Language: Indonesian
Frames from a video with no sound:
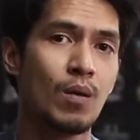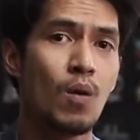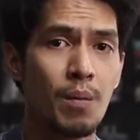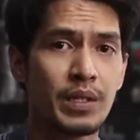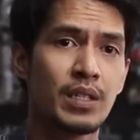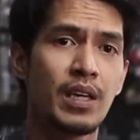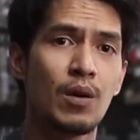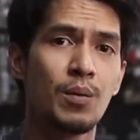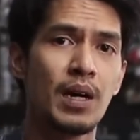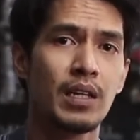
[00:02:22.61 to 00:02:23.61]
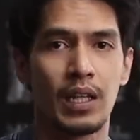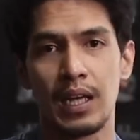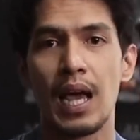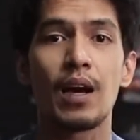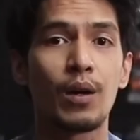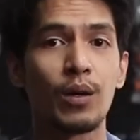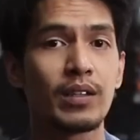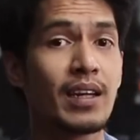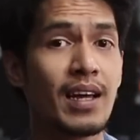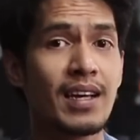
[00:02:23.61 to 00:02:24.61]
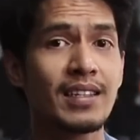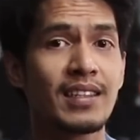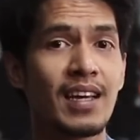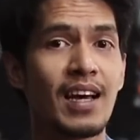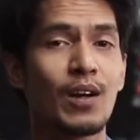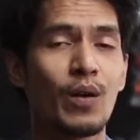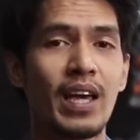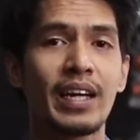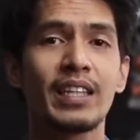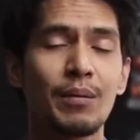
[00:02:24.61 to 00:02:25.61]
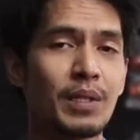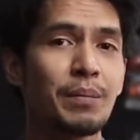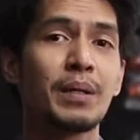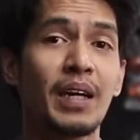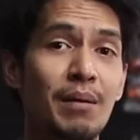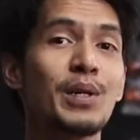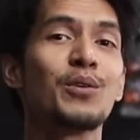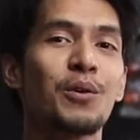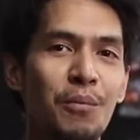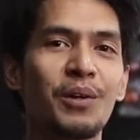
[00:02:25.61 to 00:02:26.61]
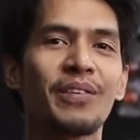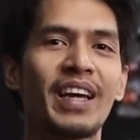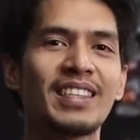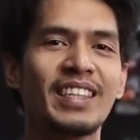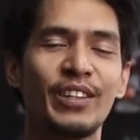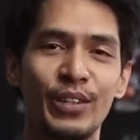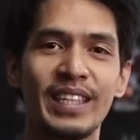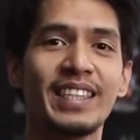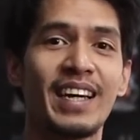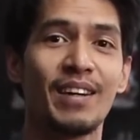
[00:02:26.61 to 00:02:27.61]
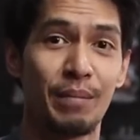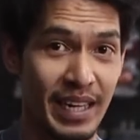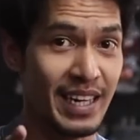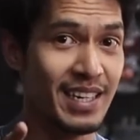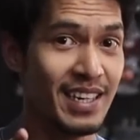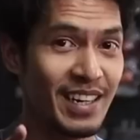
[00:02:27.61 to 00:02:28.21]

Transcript: Wah wow, masih jauh banget. Enggak kok, tenang aja. Gue yakin teman-teman kan mendukung modifikasi di Indonesia. Bener kan?